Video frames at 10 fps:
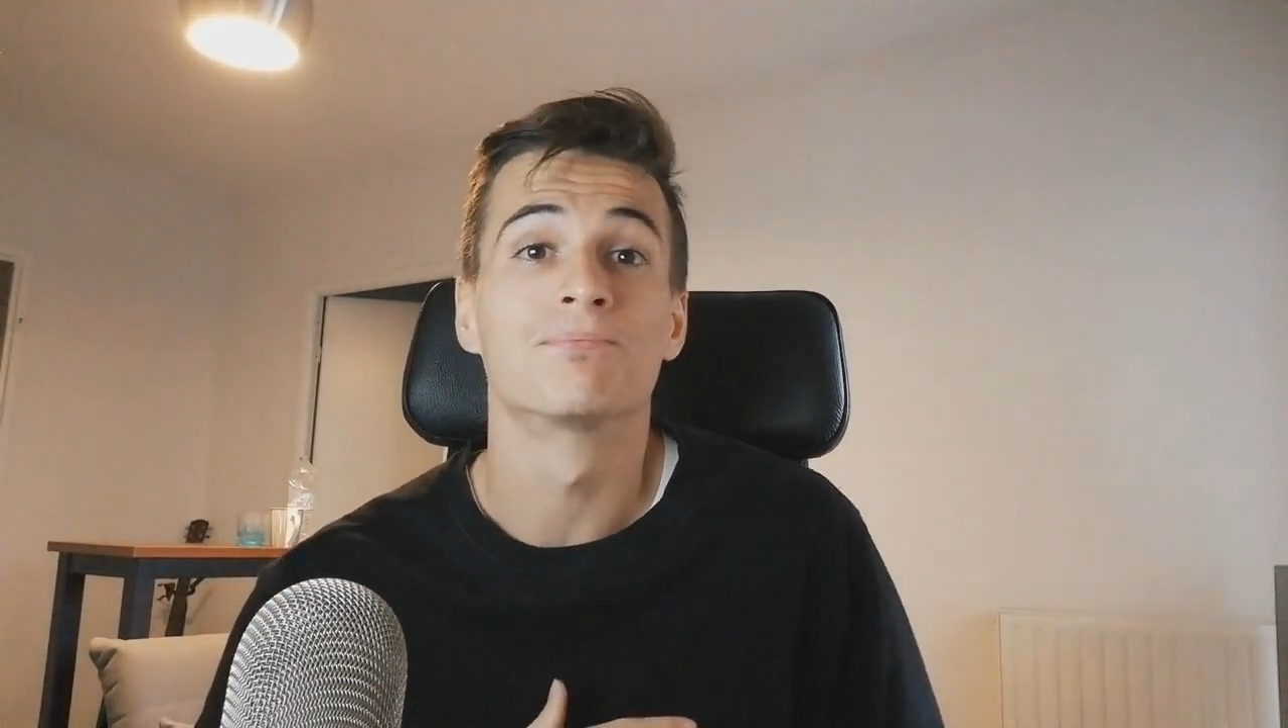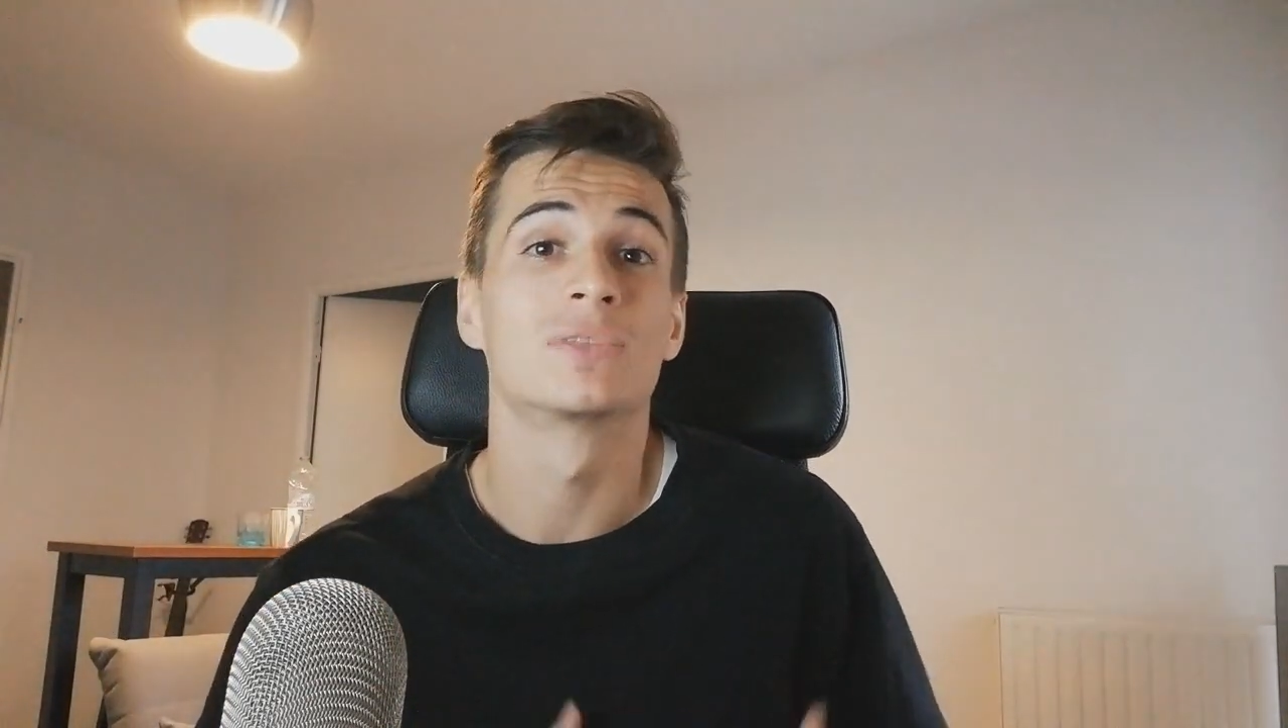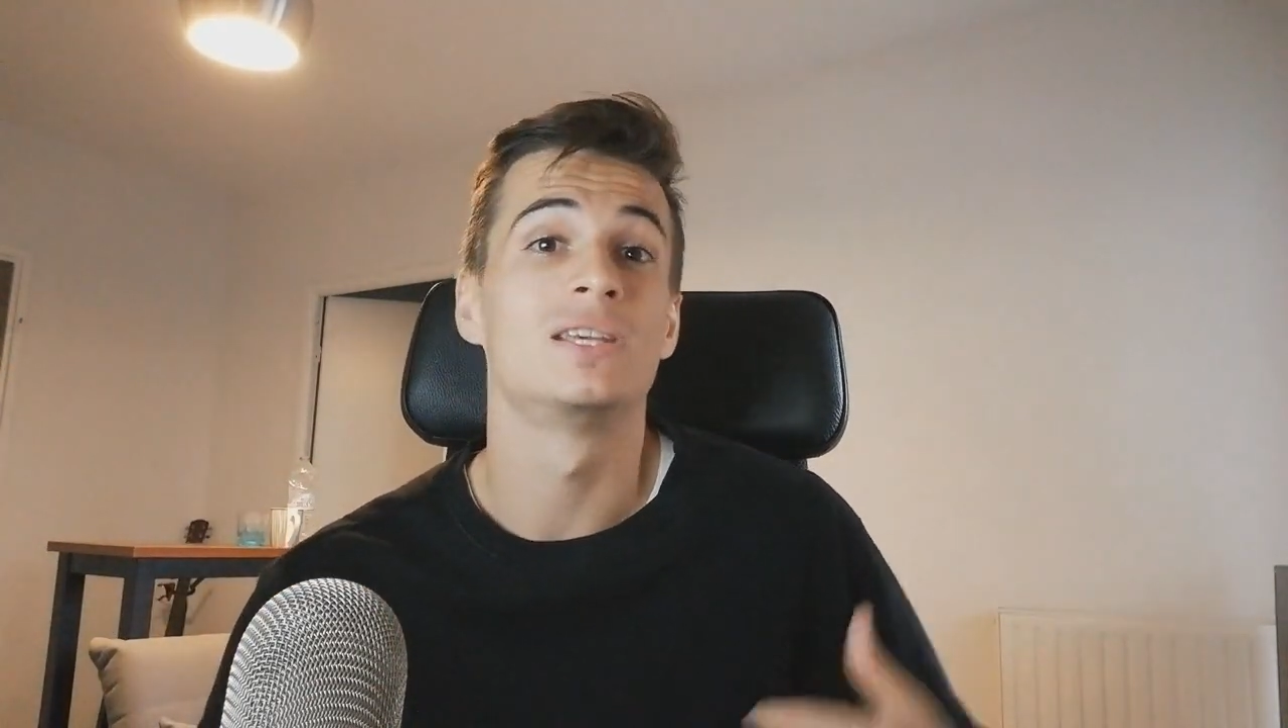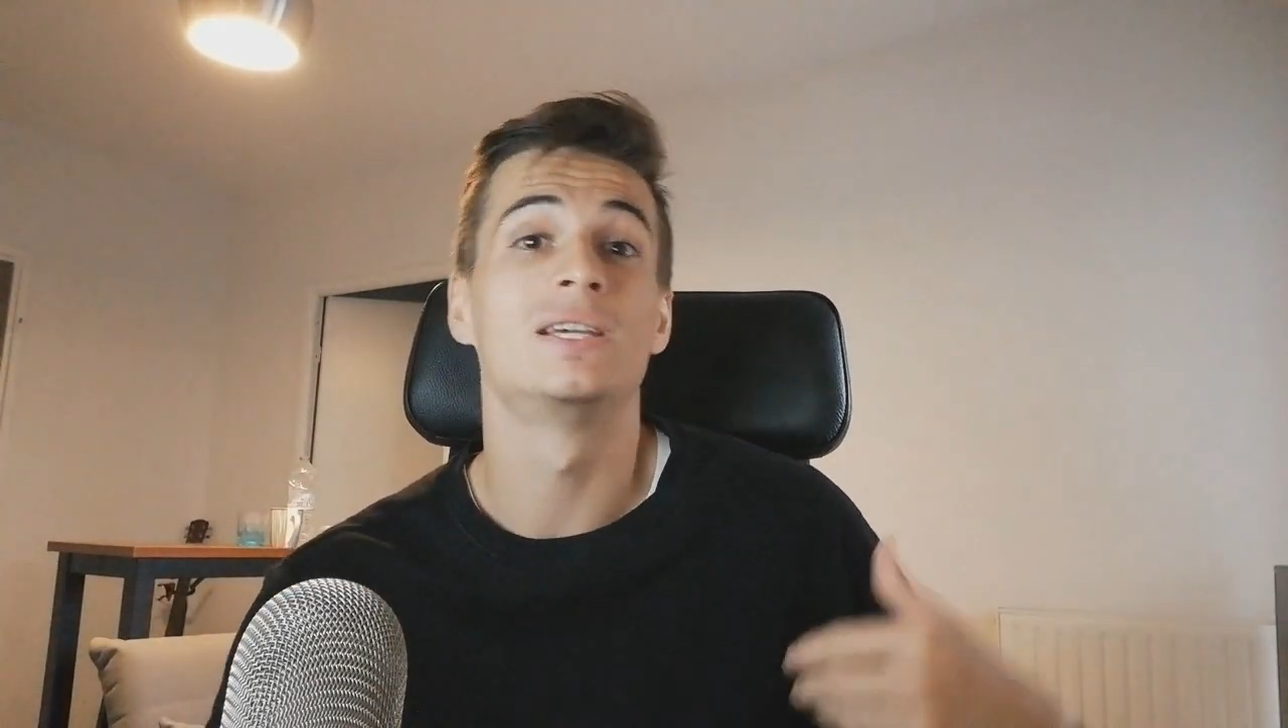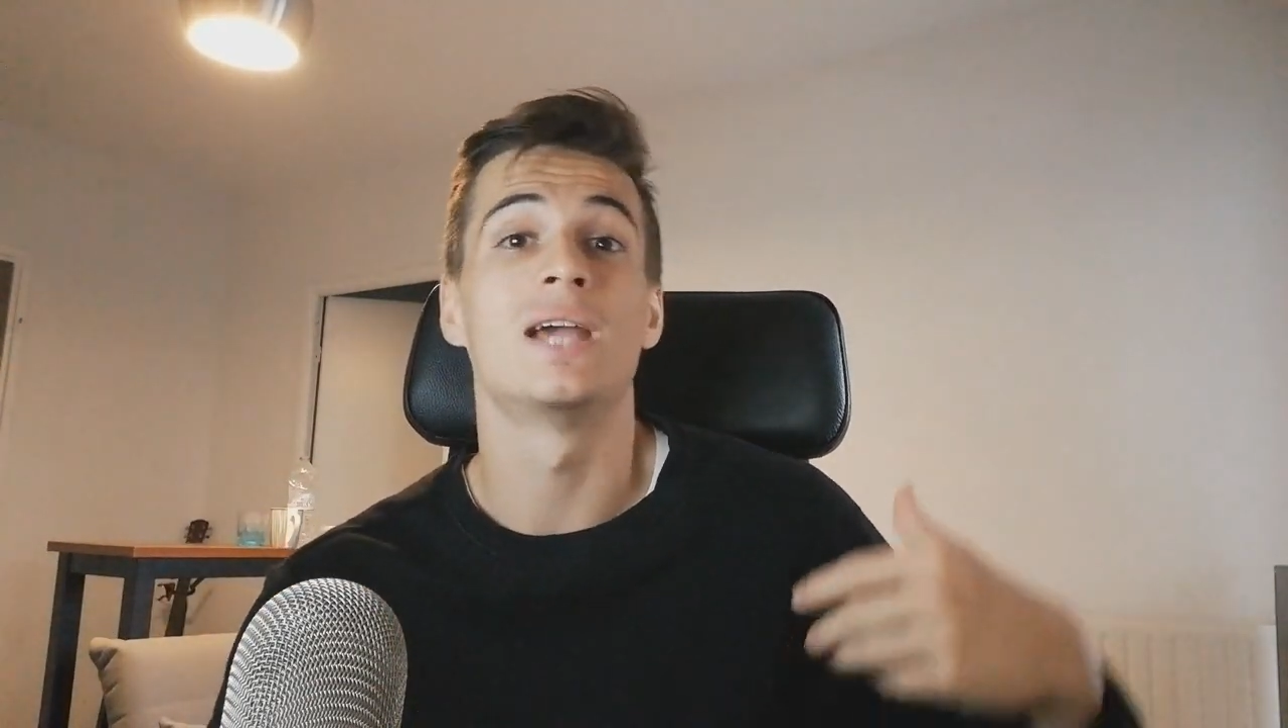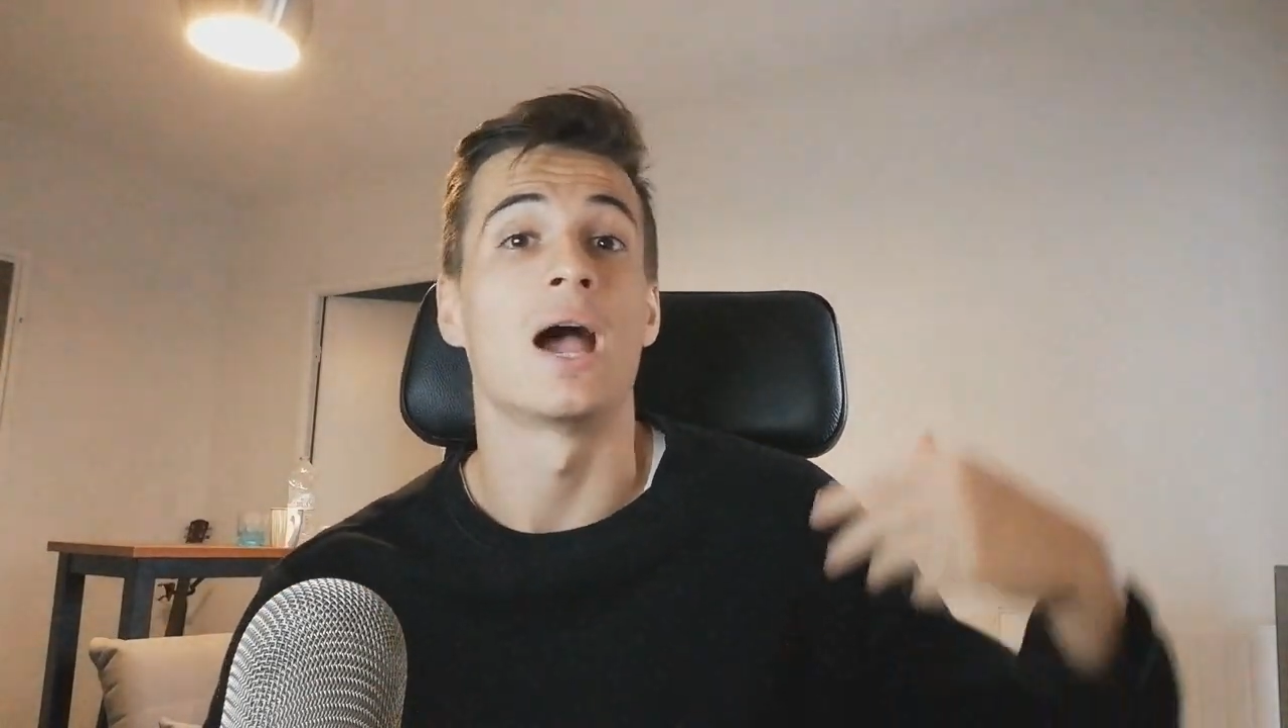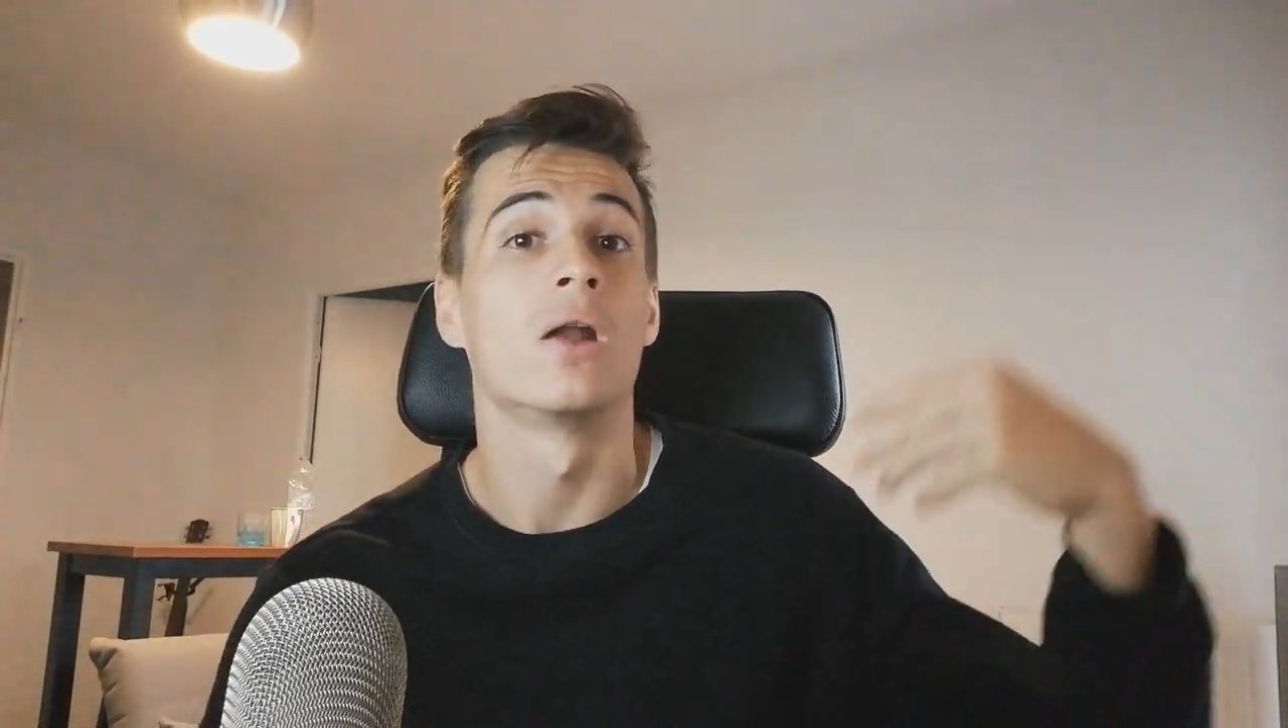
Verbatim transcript: qui est à